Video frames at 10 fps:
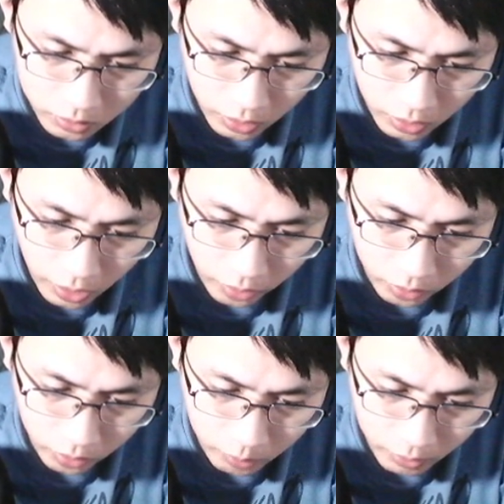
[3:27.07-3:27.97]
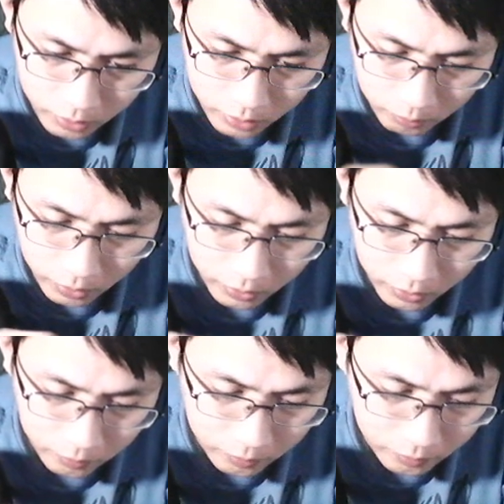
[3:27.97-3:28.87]
Gaya ko, napakasimple.
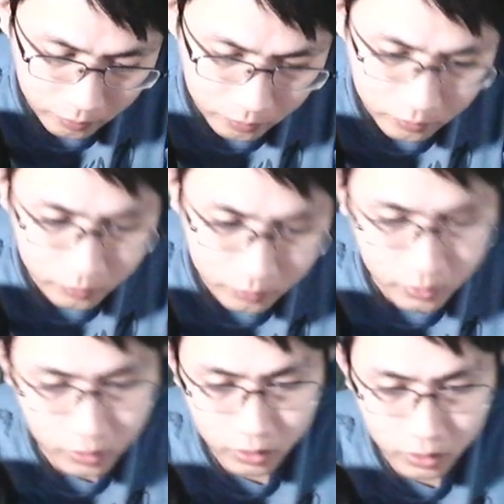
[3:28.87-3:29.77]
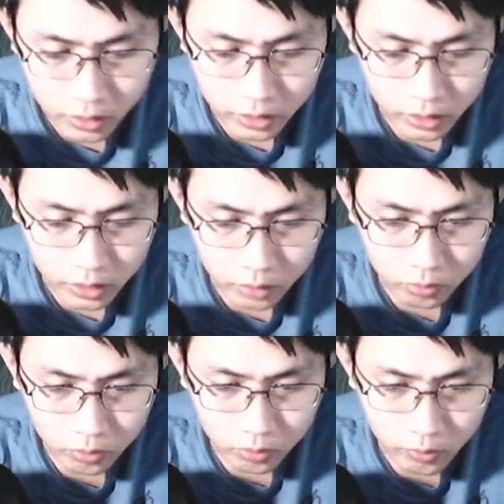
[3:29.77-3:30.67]
Ganyan lang po
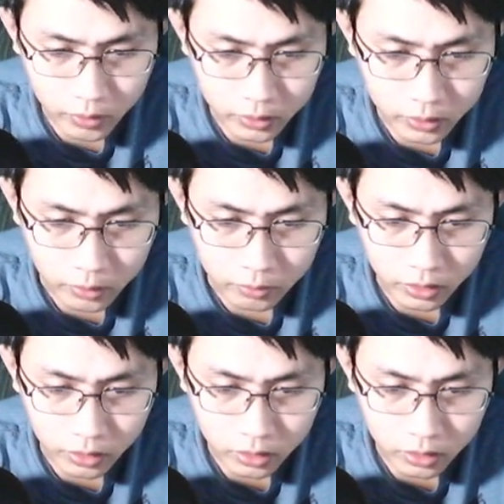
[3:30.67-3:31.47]
gumawa ng thumbnail.